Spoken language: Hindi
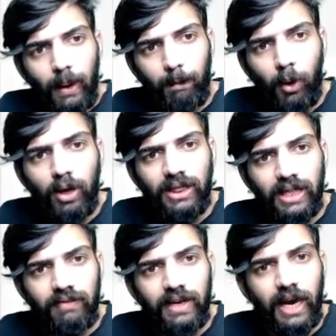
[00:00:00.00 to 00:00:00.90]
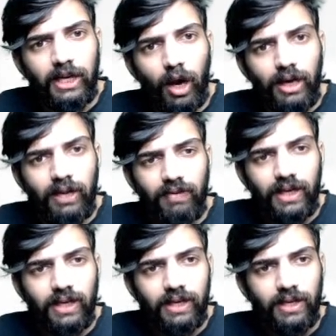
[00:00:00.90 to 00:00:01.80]
both living and non living
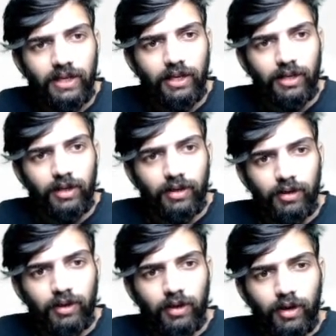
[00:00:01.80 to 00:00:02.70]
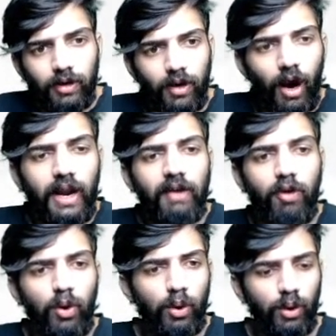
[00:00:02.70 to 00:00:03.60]
कौन है वो